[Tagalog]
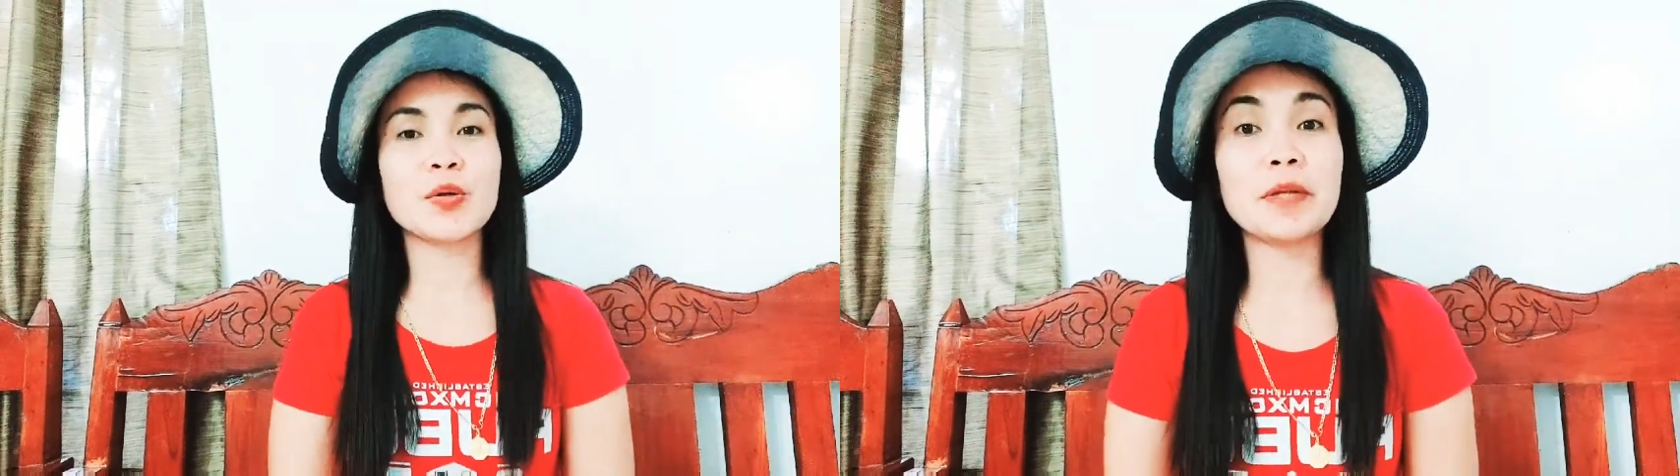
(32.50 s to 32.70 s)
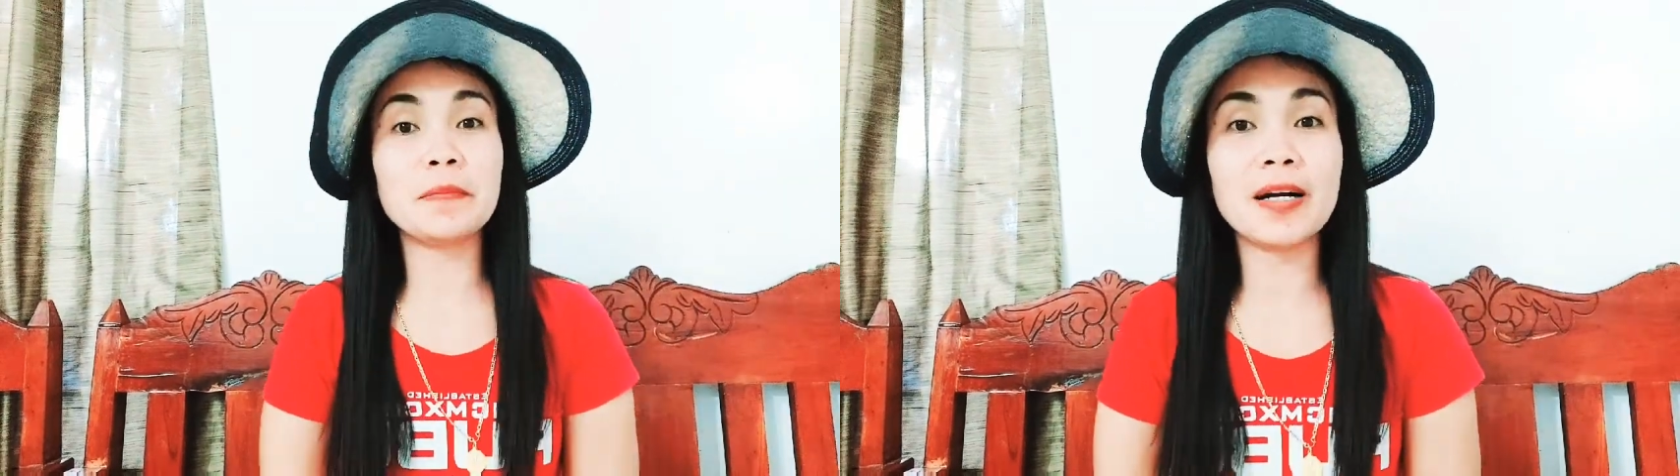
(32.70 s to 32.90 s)

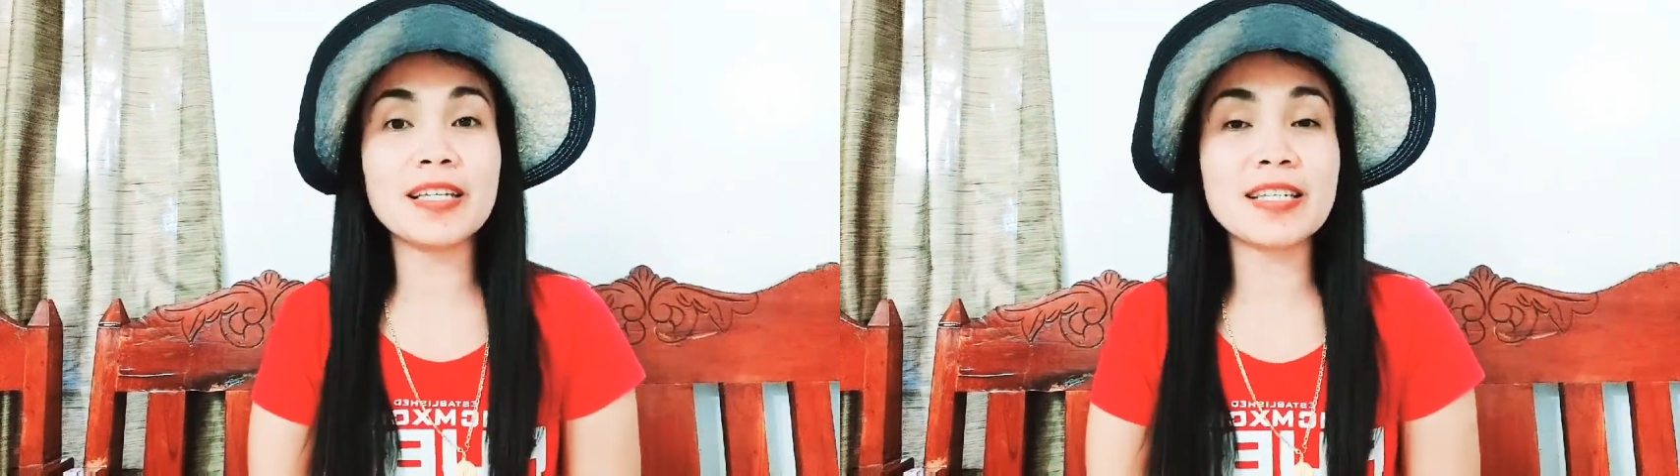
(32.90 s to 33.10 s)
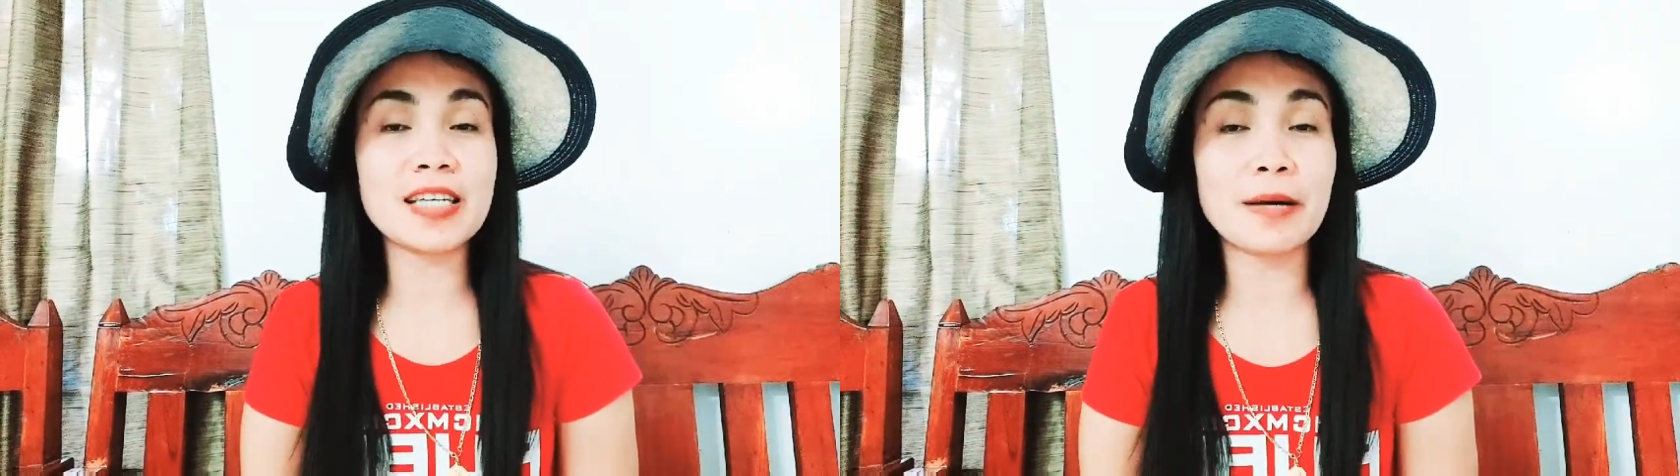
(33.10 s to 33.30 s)

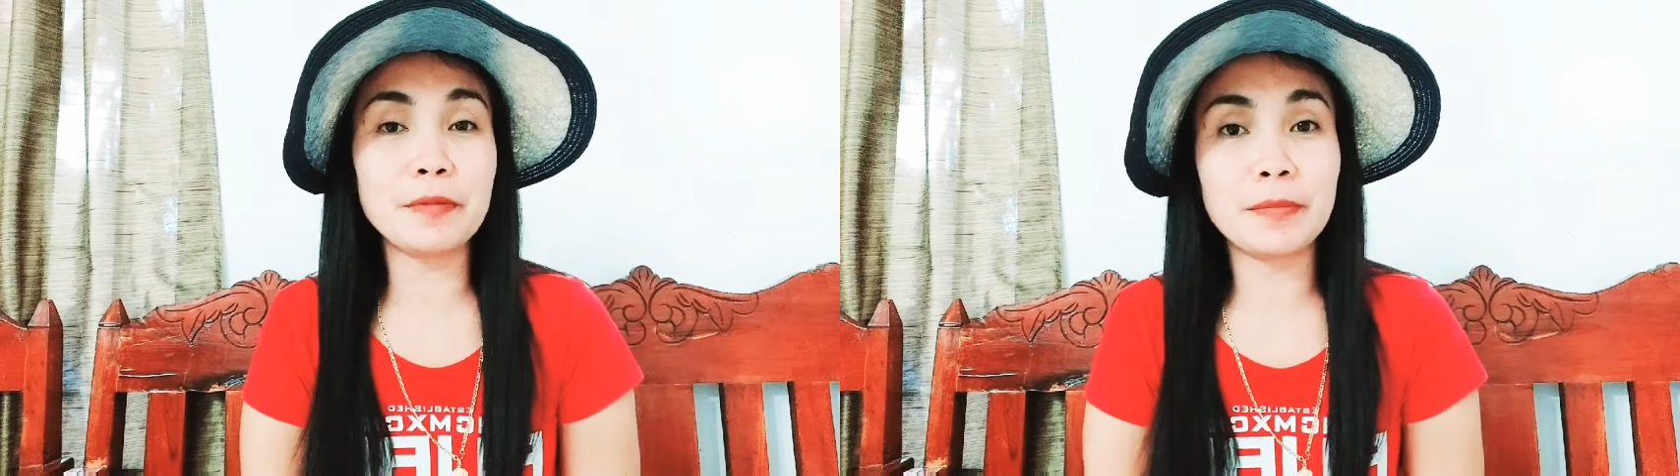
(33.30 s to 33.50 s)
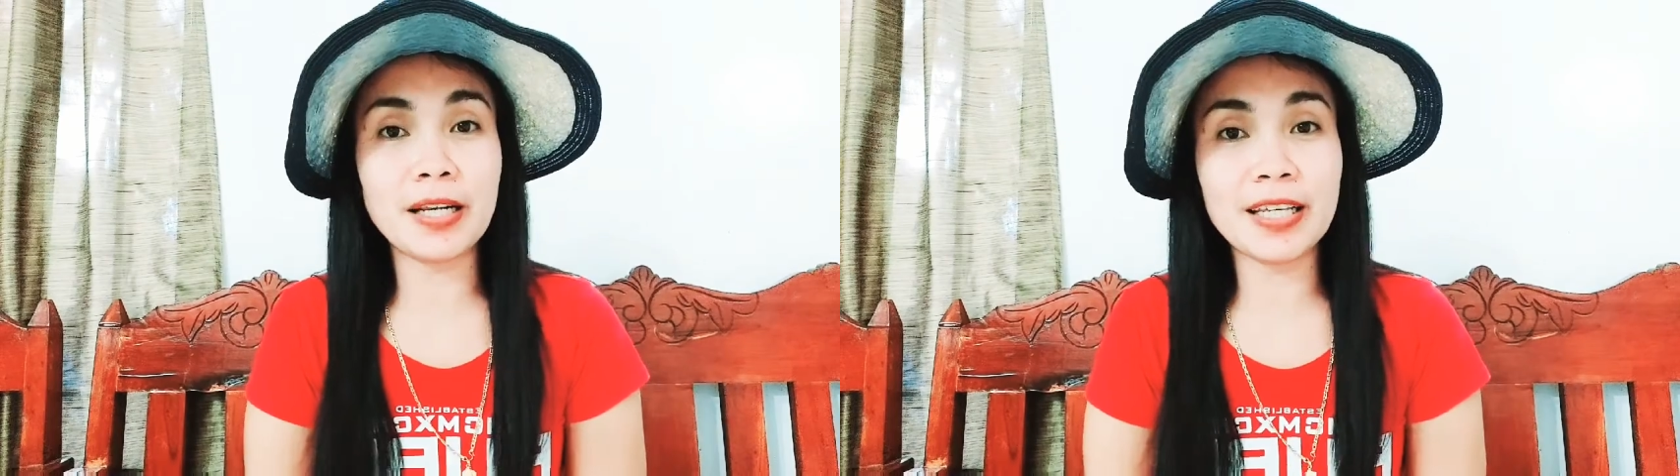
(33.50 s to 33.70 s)
advance
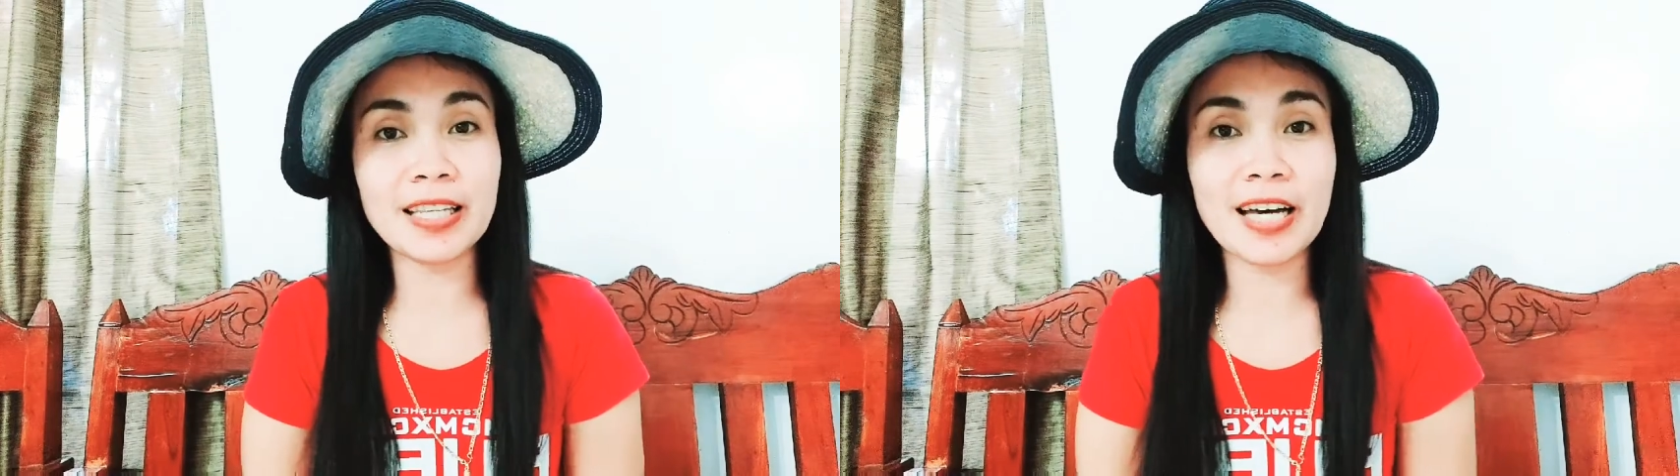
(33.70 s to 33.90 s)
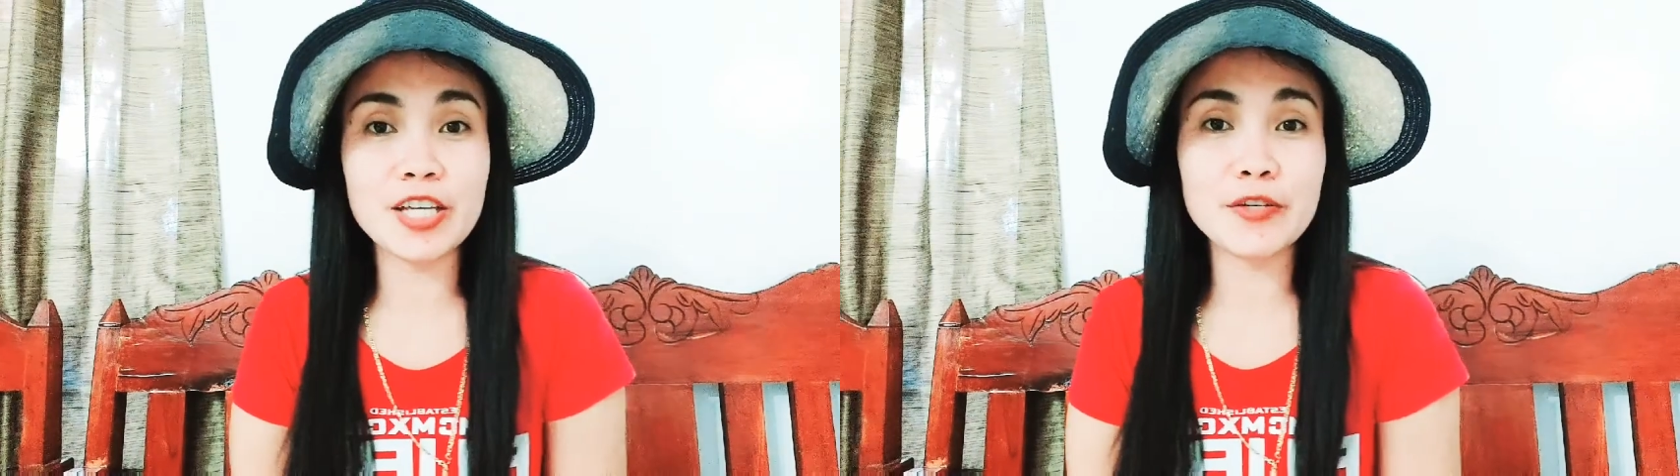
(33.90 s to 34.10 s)
happy
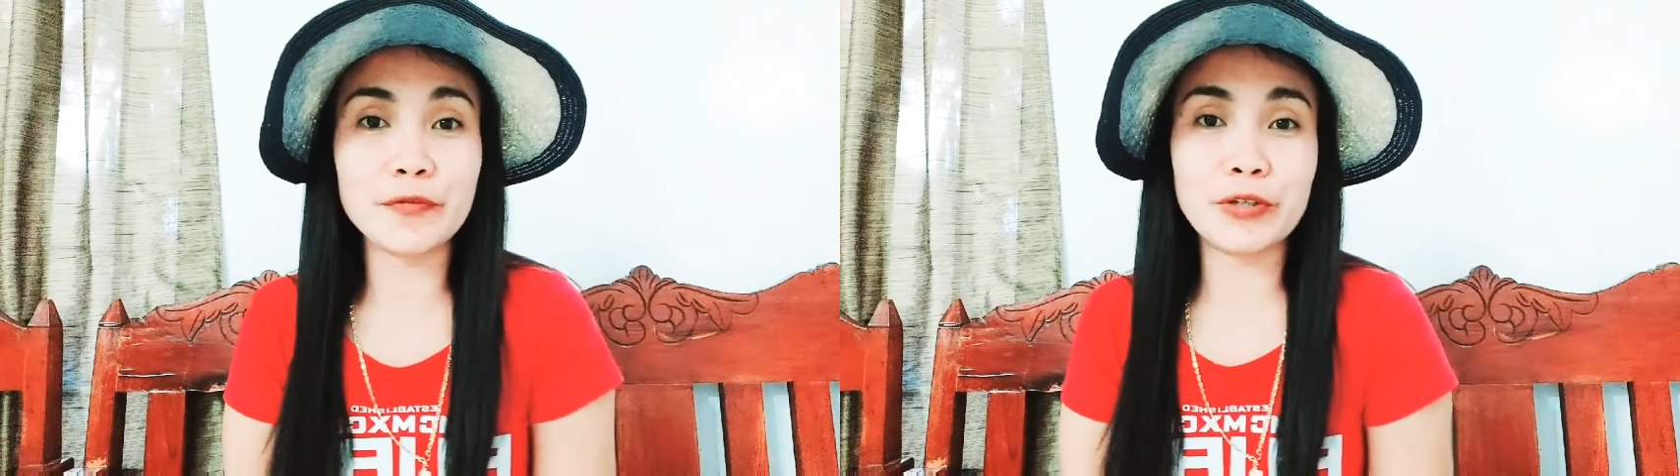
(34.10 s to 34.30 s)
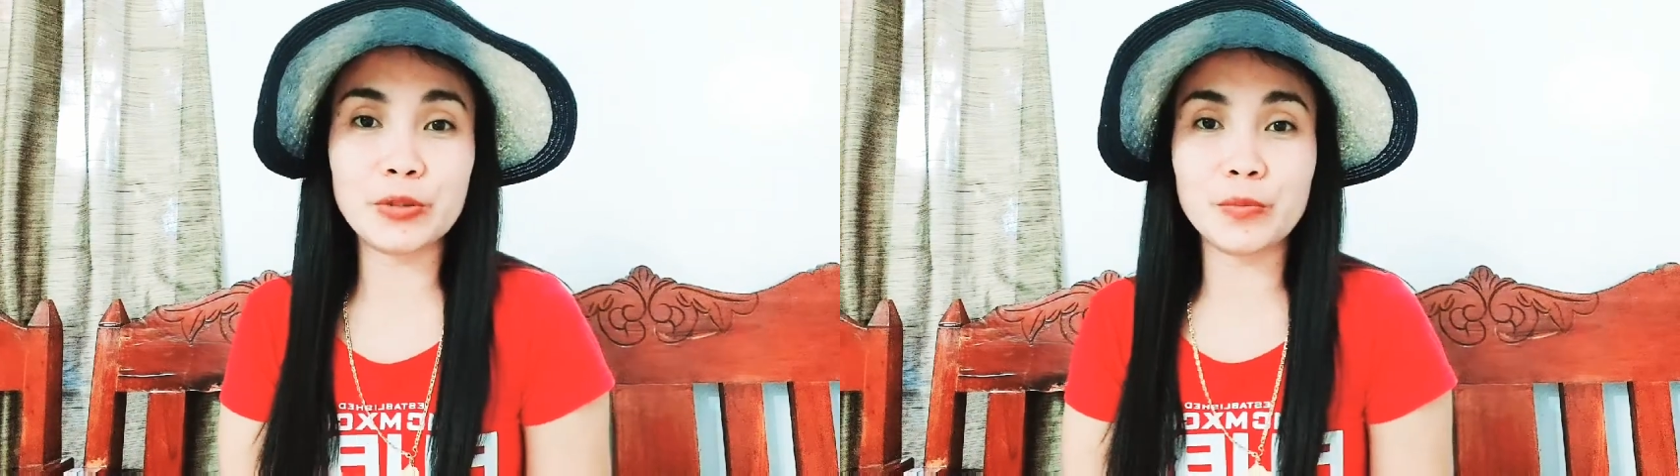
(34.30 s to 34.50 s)
valentines
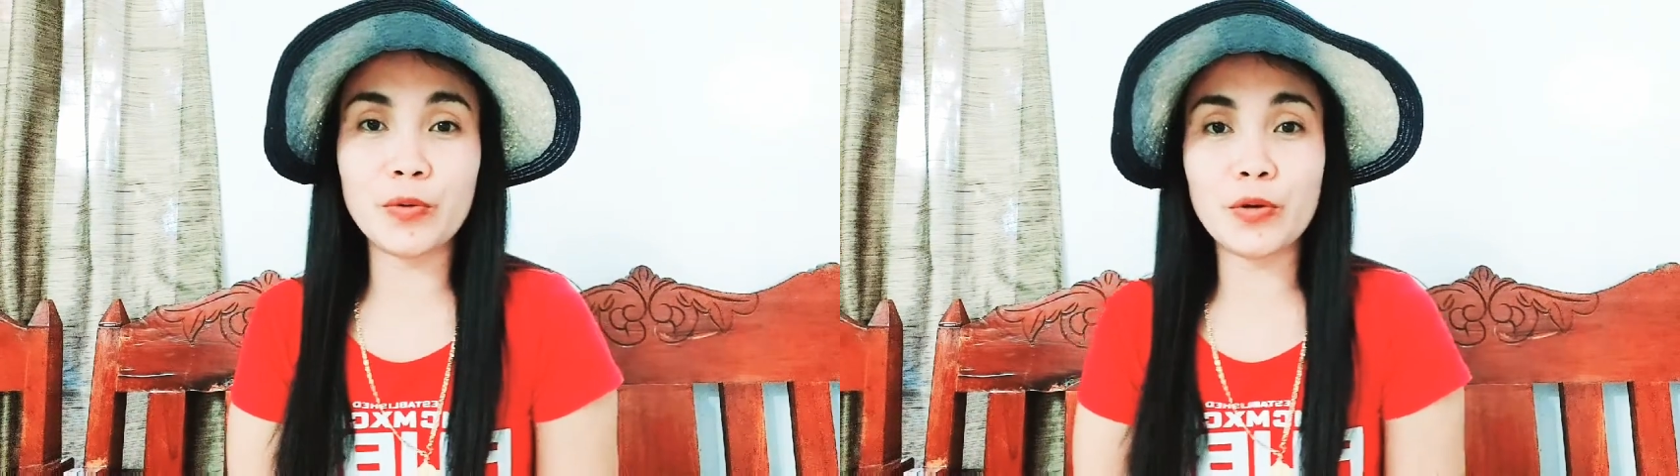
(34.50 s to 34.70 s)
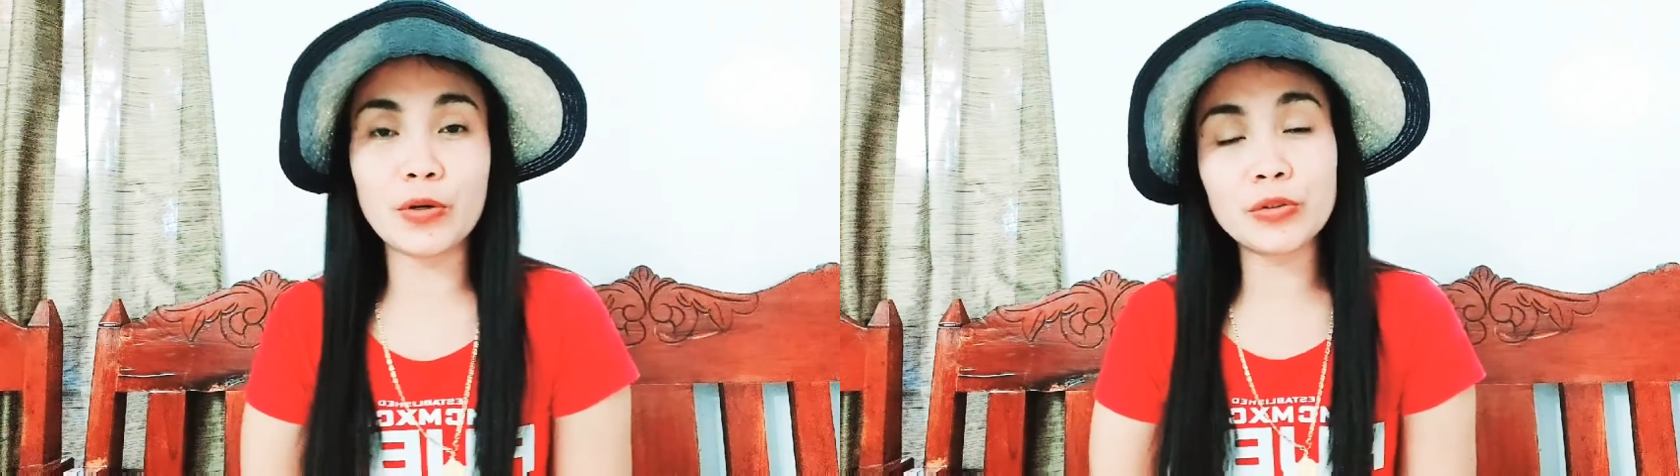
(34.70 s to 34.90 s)
for
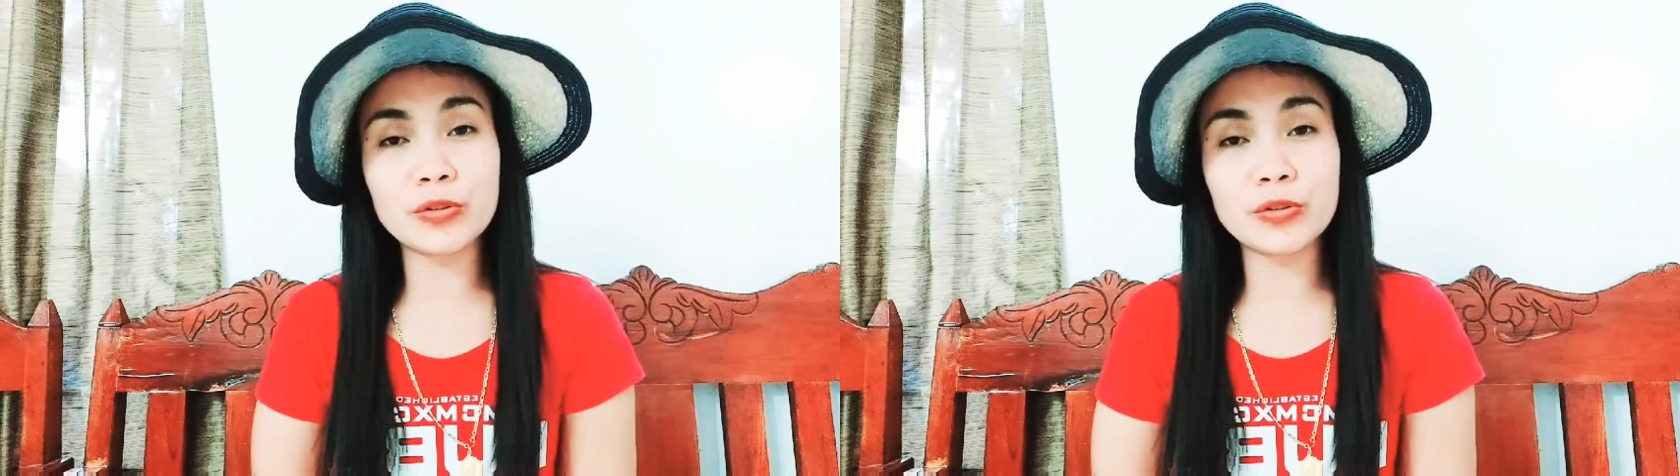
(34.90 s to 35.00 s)
tomorrow.